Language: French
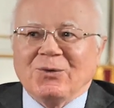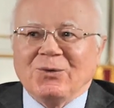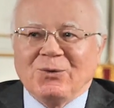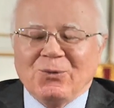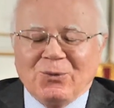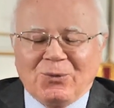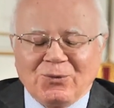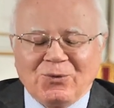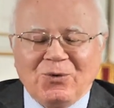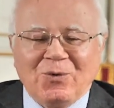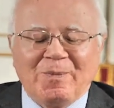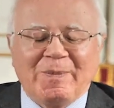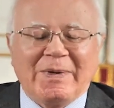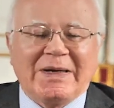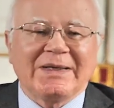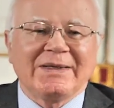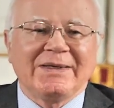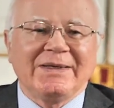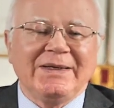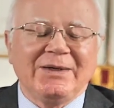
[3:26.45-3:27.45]
dont une
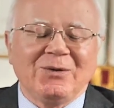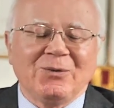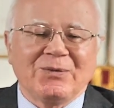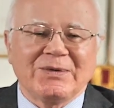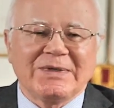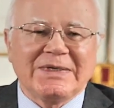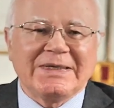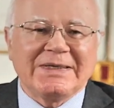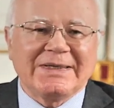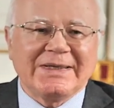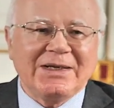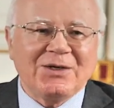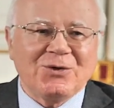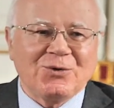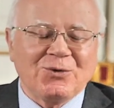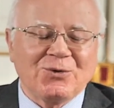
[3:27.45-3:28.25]
partie consistait